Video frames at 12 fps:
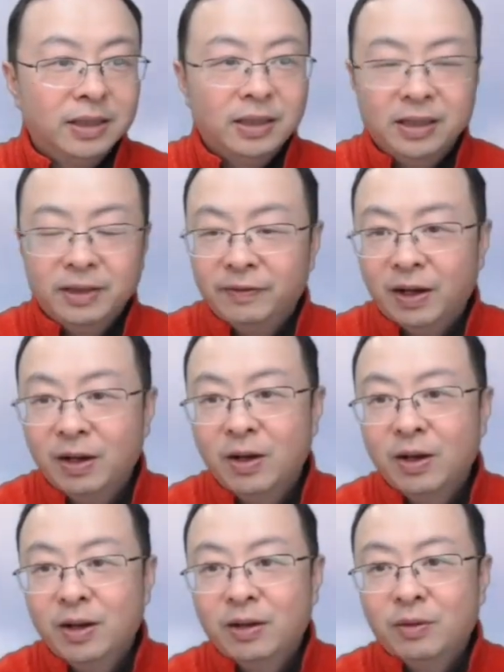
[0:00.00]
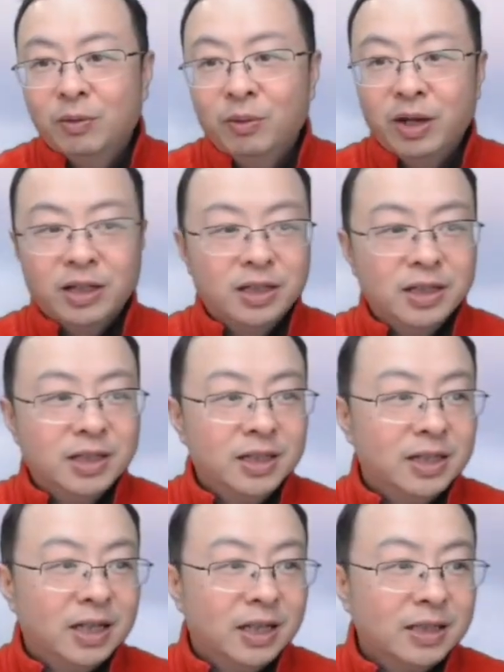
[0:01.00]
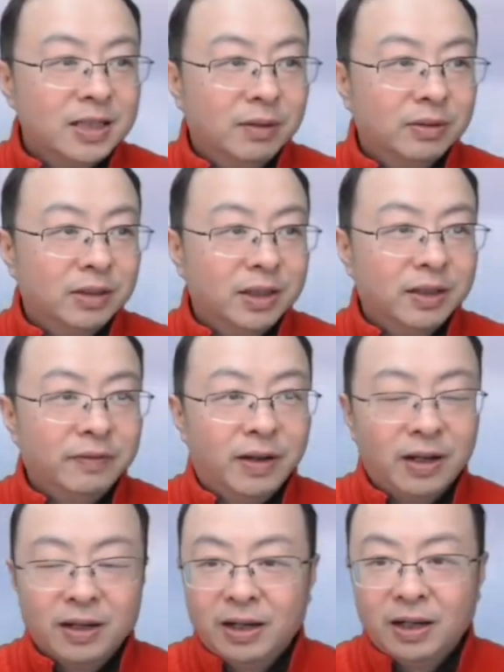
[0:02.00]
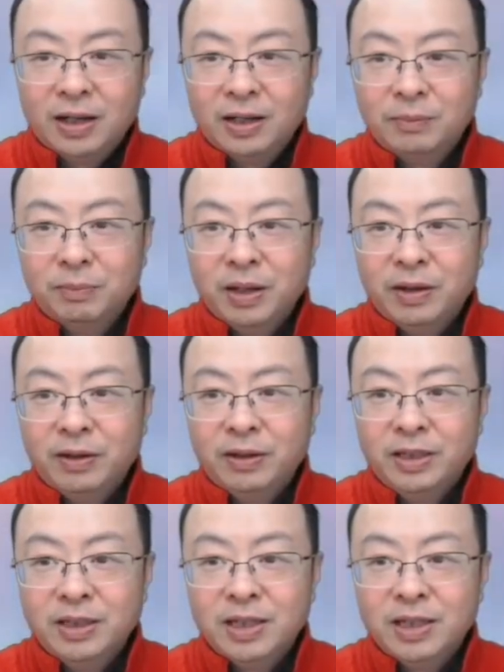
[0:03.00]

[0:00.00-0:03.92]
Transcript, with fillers: 个地方我也是经常走的地方啊，每以